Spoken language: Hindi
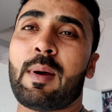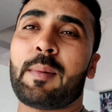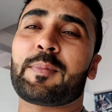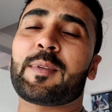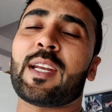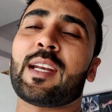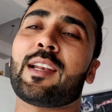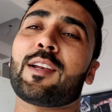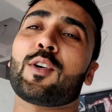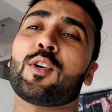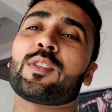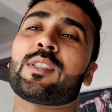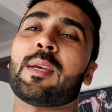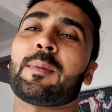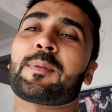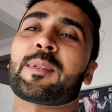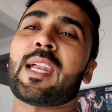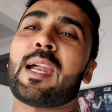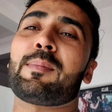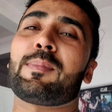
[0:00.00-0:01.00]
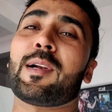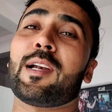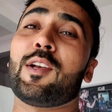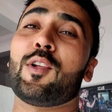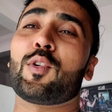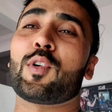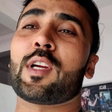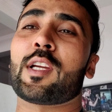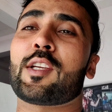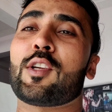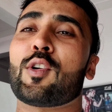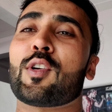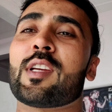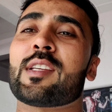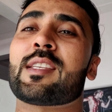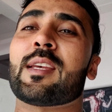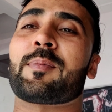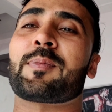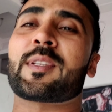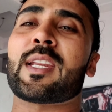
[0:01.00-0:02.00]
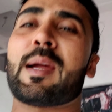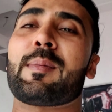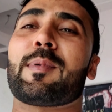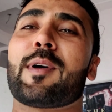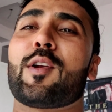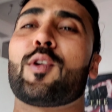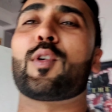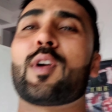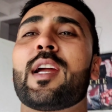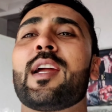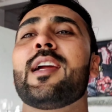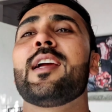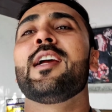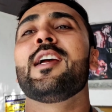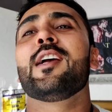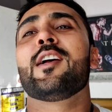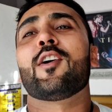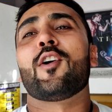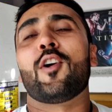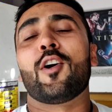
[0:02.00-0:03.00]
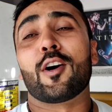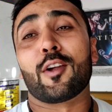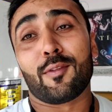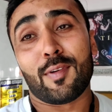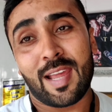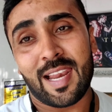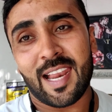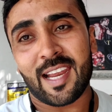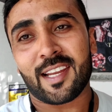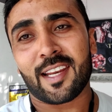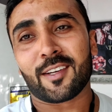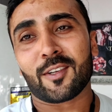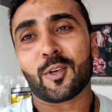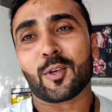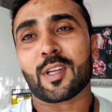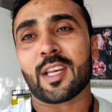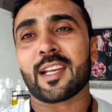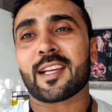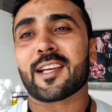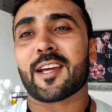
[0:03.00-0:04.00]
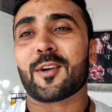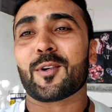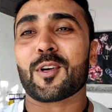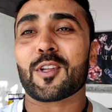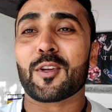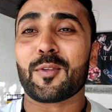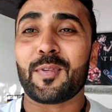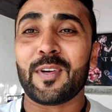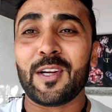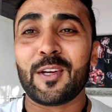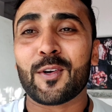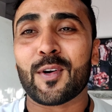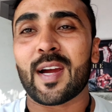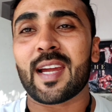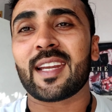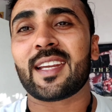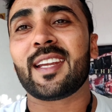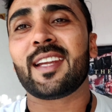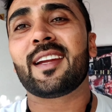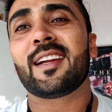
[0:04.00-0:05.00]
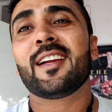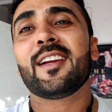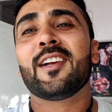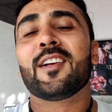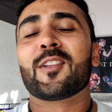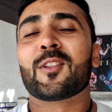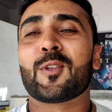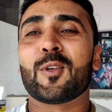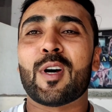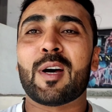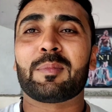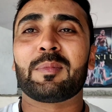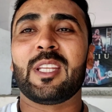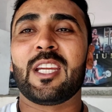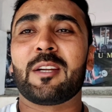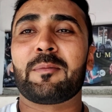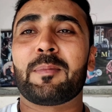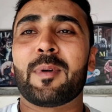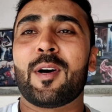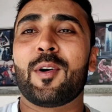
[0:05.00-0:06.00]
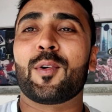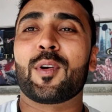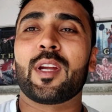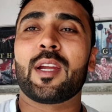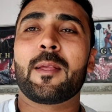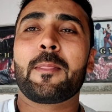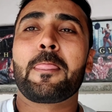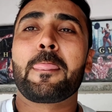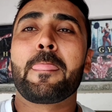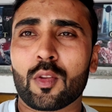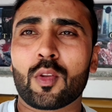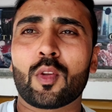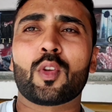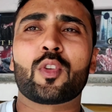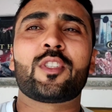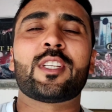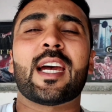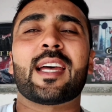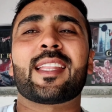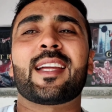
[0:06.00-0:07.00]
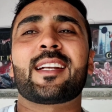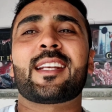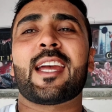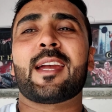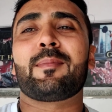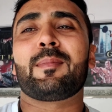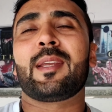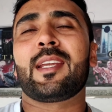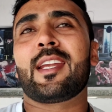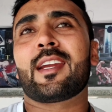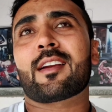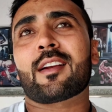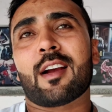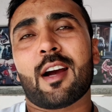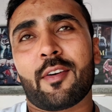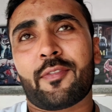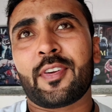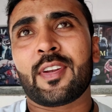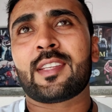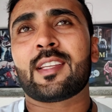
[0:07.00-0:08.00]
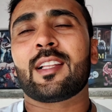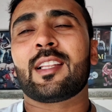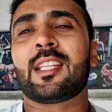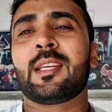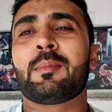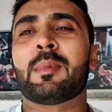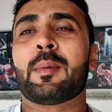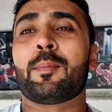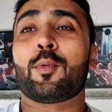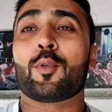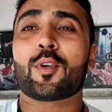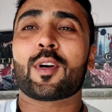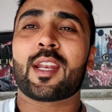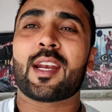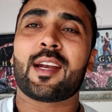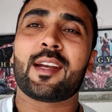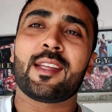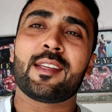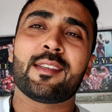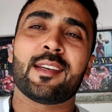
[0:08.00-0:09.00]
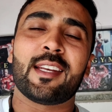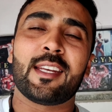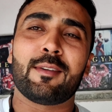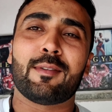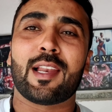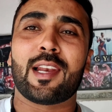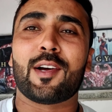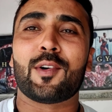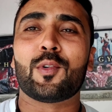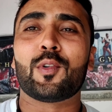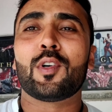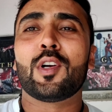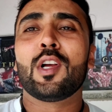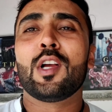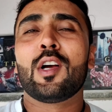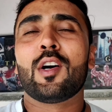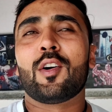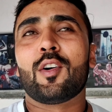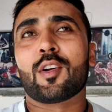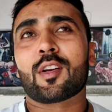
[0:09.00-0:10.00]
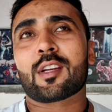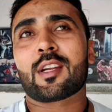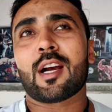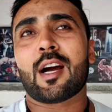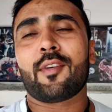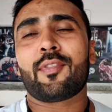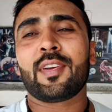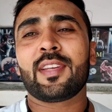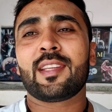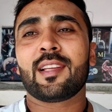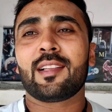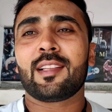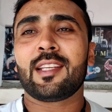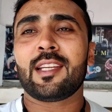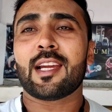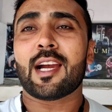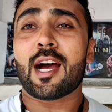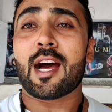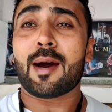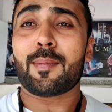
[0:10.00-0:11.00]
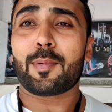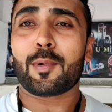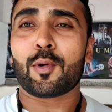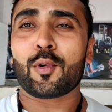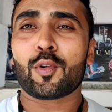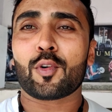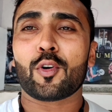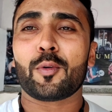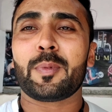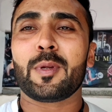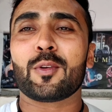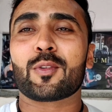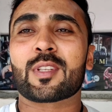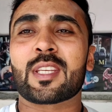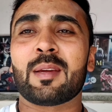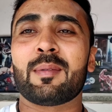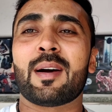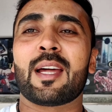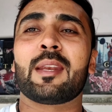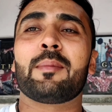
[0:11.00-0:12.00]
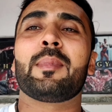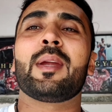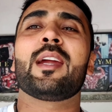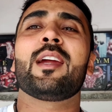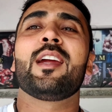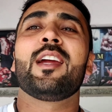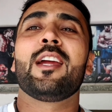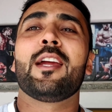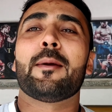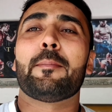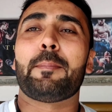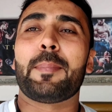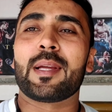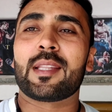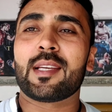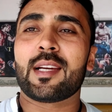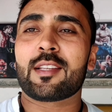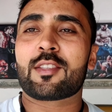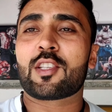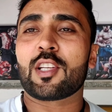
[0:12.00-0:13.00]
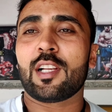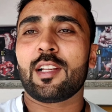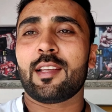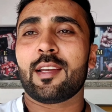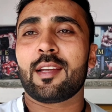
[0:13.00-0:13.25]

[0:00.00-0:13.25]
जब आप चैनल को सब्सक्राइब कर लोगे क्योंकि सब्सक्राइब करोगे और वेल आइकन को क्लिक करोगे तो वीडियो आएगी तो आप देख पाओगे तो ज़्यादा टाइम नहीं है काफ़ी जल्दी मैं बुक कराने जाने वाला हूँ और काफ़ी जल्दी आप लोगों को भी उसके बारे में पता चल